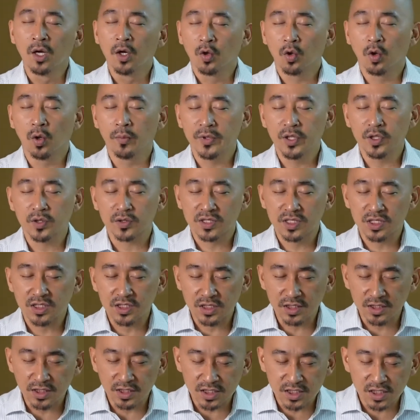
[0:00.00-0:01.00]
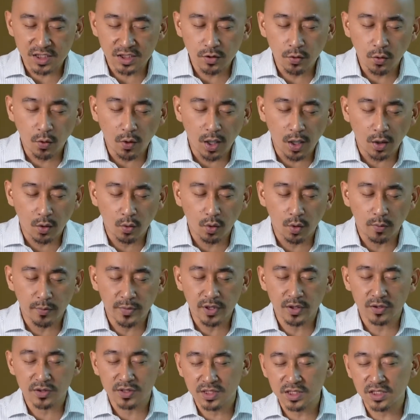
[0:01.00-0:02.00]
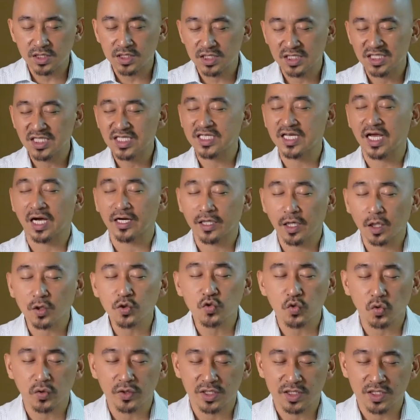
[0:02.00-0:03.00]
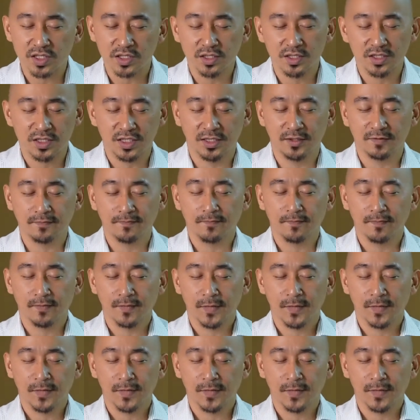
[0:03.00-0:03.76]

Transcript: 我们有自己的计划，我们有自己想要做的事情。